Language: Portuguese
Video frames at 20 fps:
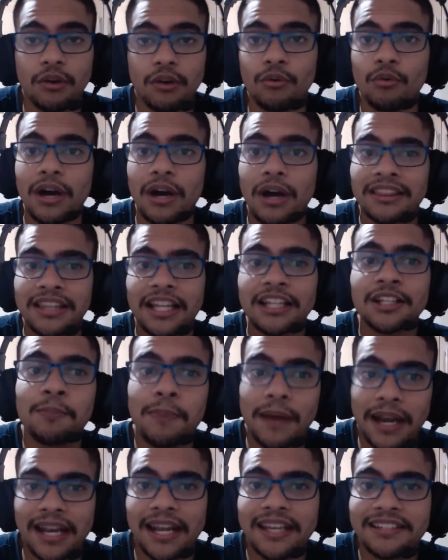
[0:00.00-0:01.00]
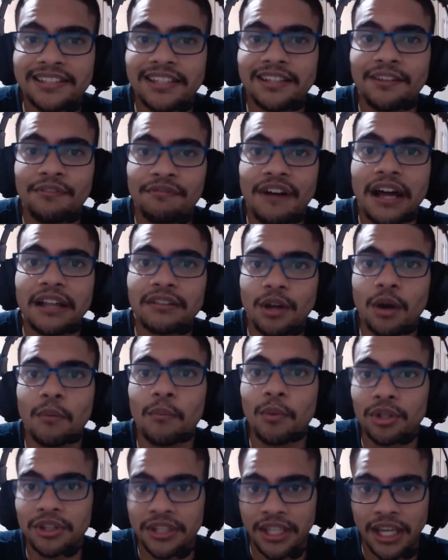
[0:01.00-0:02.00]
o Atlético Paranaense, que de fato é um
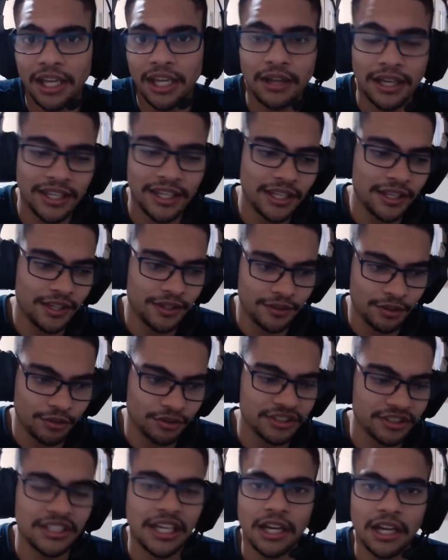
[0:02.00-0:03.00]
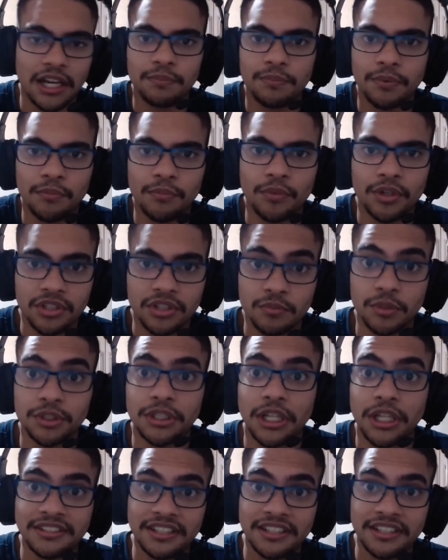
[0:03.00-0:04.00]
modelo aí, considerado por muitos, um
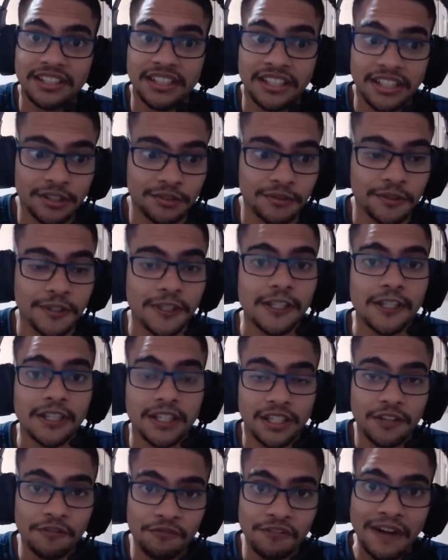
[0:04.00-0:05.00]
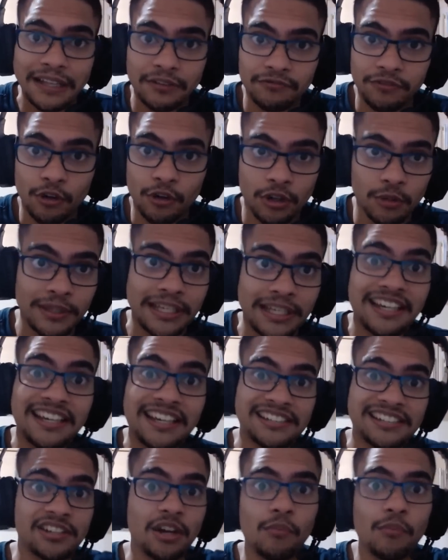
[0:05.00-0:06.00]
modelo a ser seguido, e de fato foi um clube que
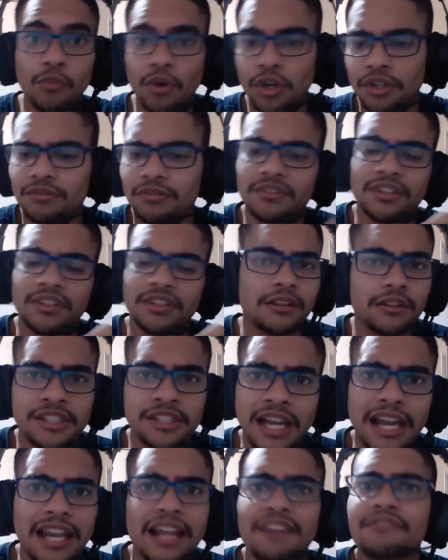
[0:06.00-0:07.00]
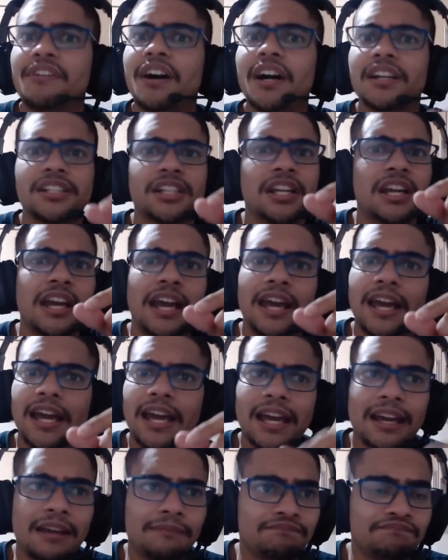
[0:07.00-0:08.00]
cresceu muito, títulos relevantes,
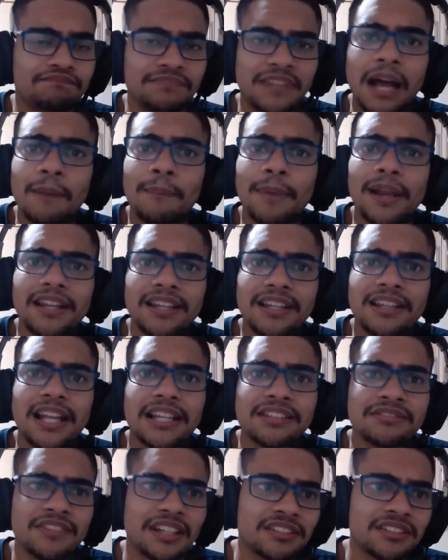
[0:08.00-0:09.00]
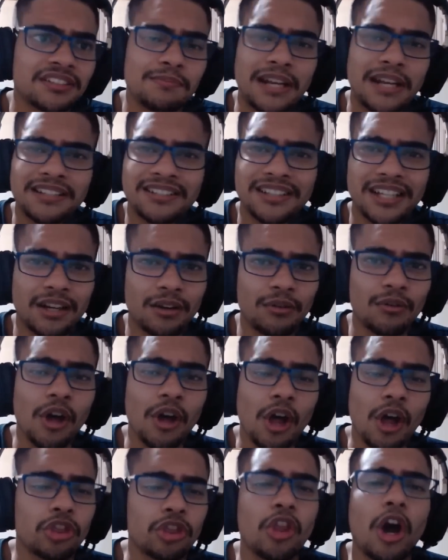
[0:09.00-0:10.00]
é, tabela de classificação de Brasileirão
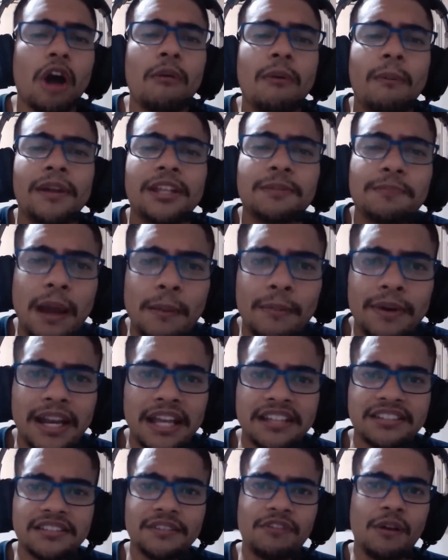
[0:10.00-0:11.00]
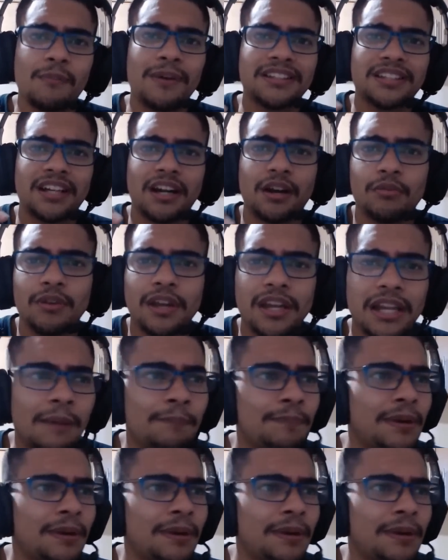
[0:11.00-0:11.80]
normalmente permanece de forma tranquila,